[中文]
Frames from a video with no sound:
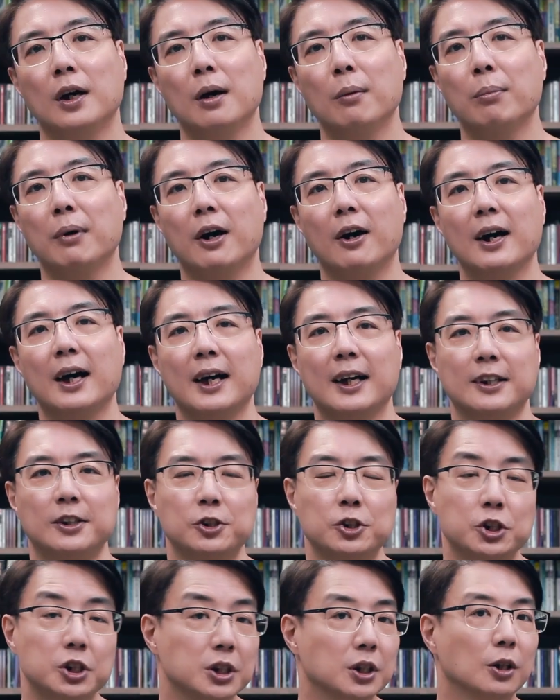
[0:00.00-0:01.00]
包含
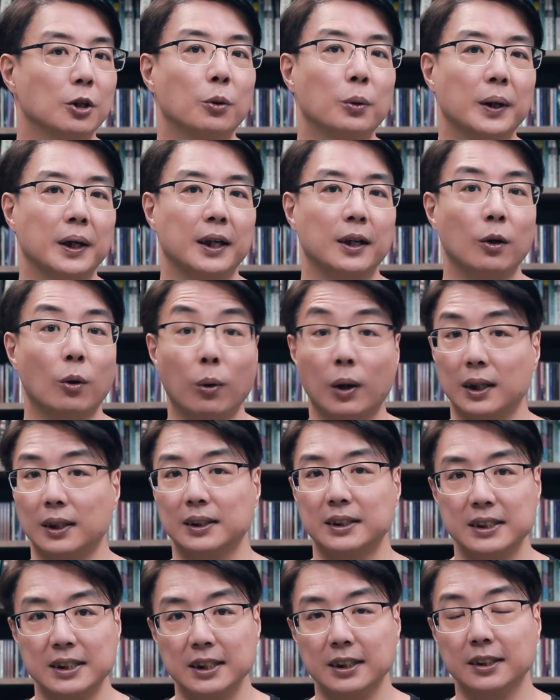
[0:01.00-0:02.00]
社会
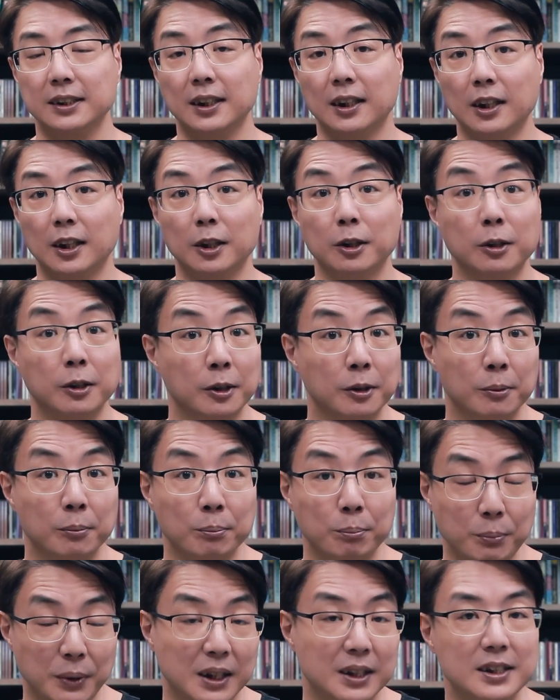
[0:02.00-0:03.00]
环境的
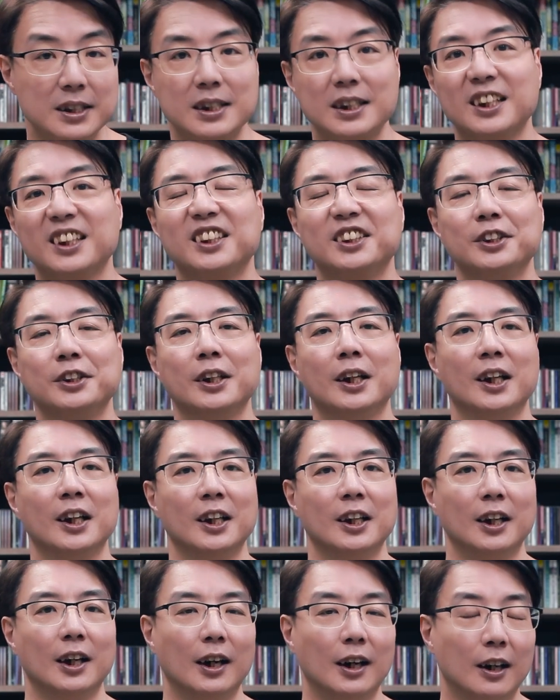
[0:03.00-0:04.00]
变迁
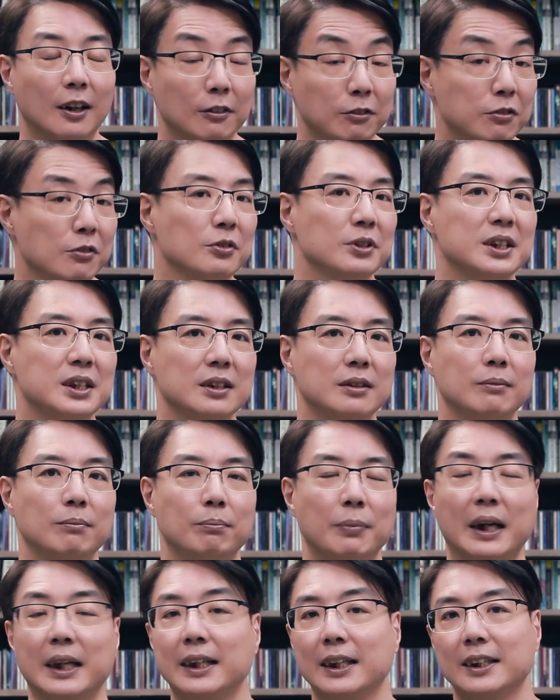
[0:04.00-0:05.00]
啊，父亲
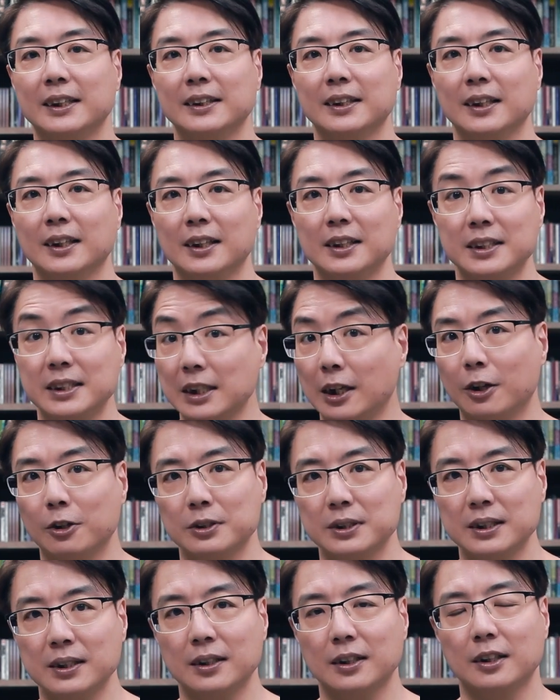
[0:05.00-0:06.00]
扮演的角
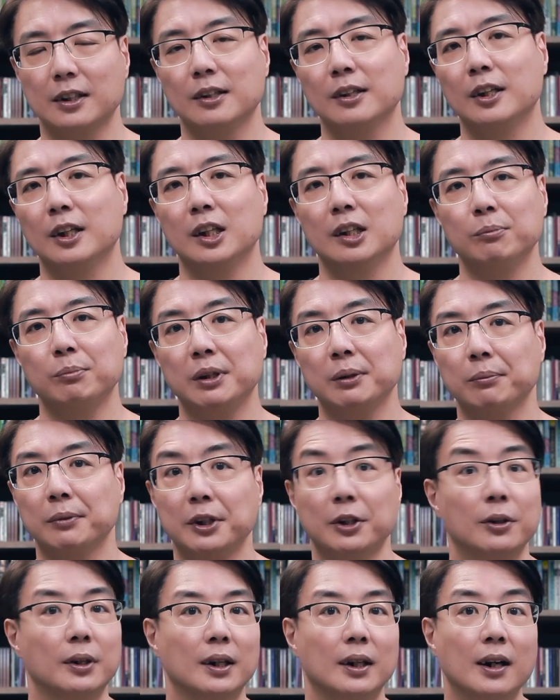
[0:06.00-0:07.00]
色并没
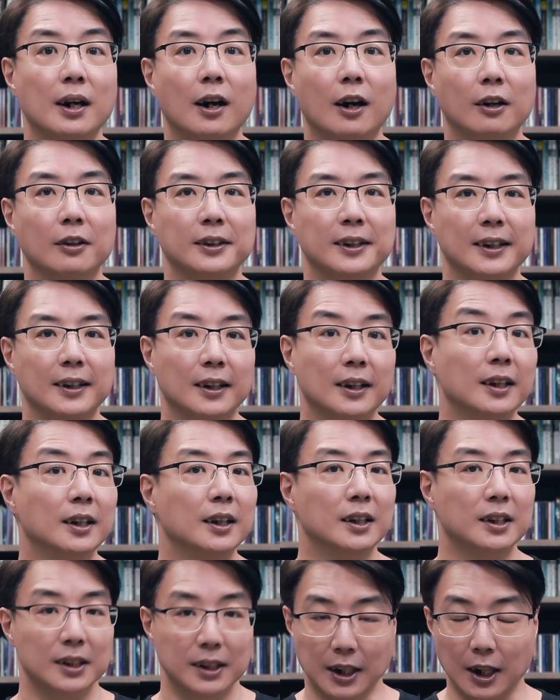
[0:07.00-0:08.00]
有很好的
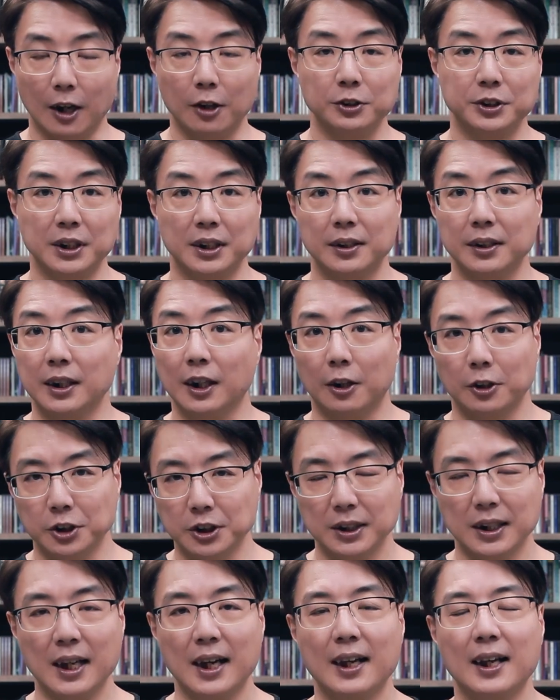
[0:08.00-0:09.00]
调整调
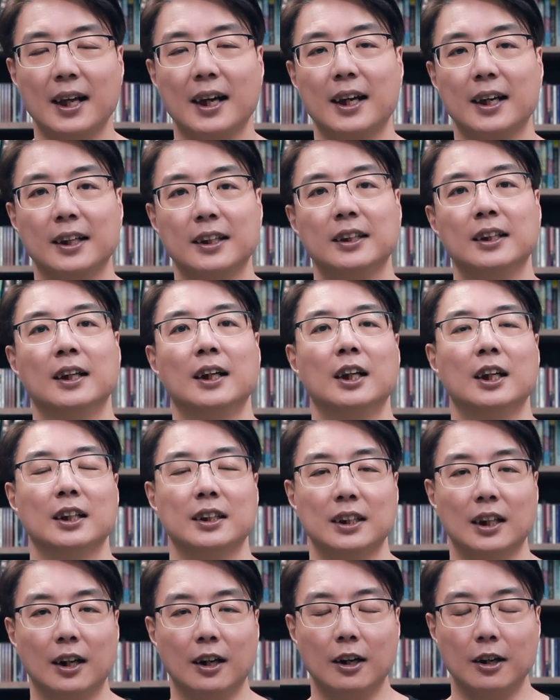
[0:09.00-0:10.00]
试开来。
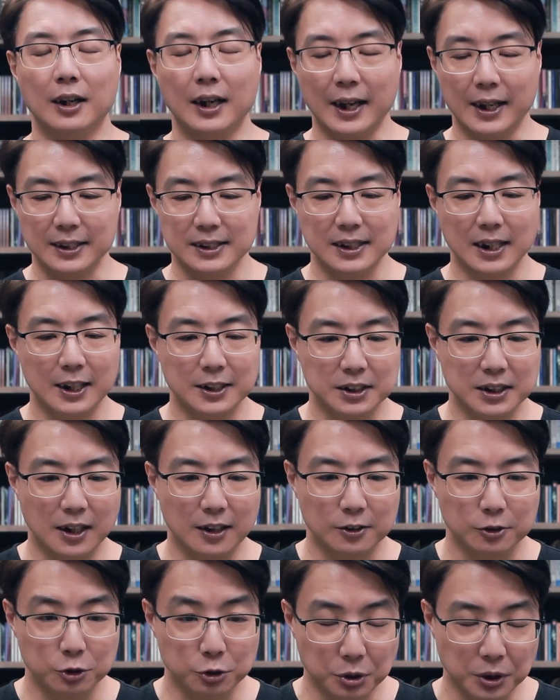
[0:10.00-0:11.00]
然后还加
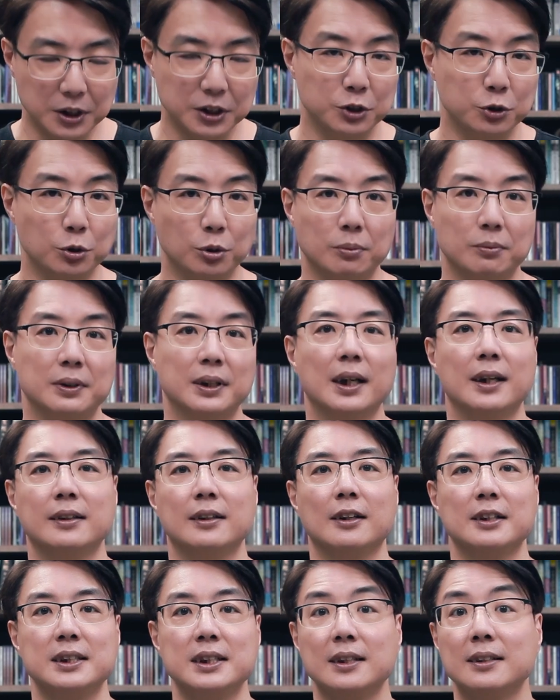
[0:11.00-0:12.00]
上，确实我们看
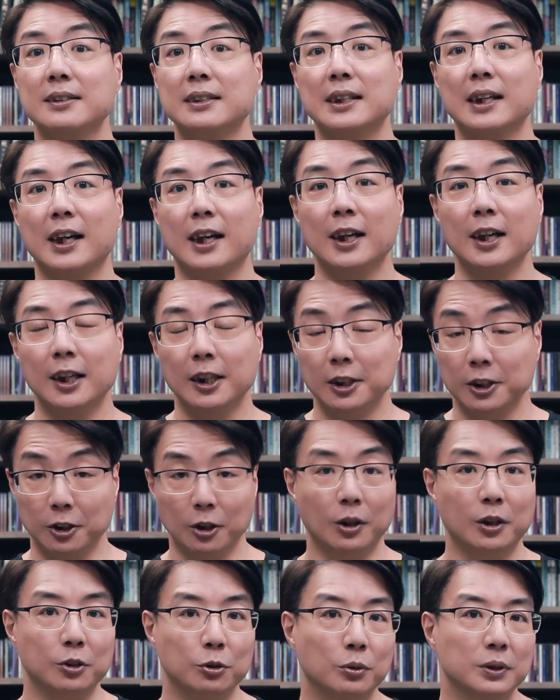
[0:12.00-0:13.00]
到现在有
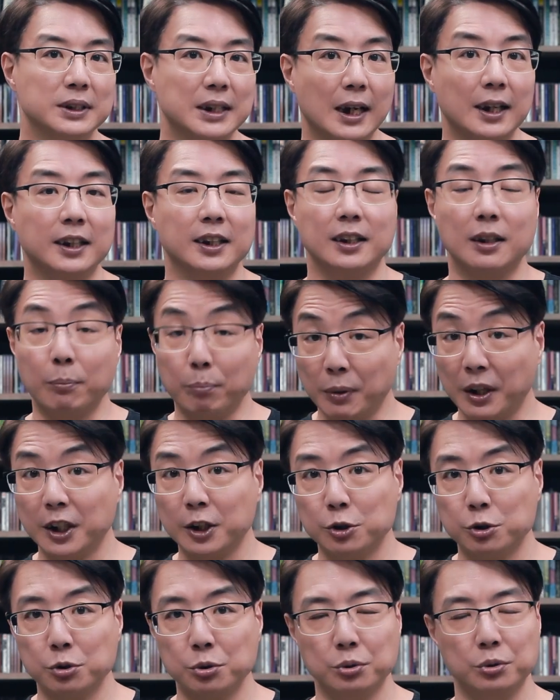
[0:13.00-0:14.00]
很多家庭的悲
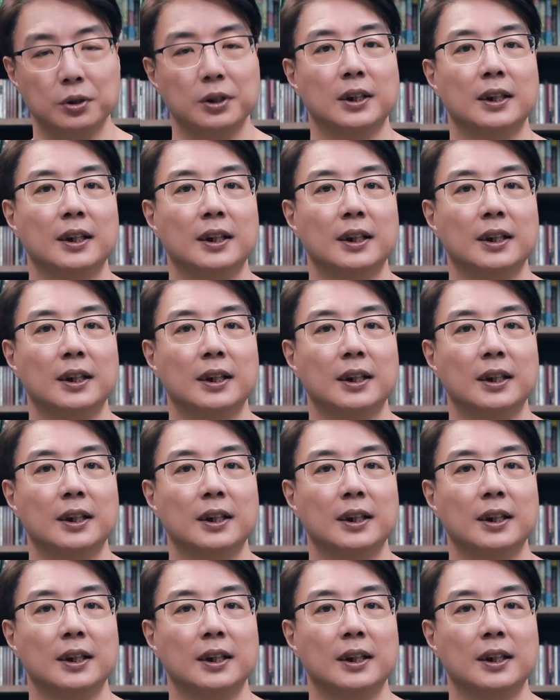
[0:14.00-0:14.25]
剧，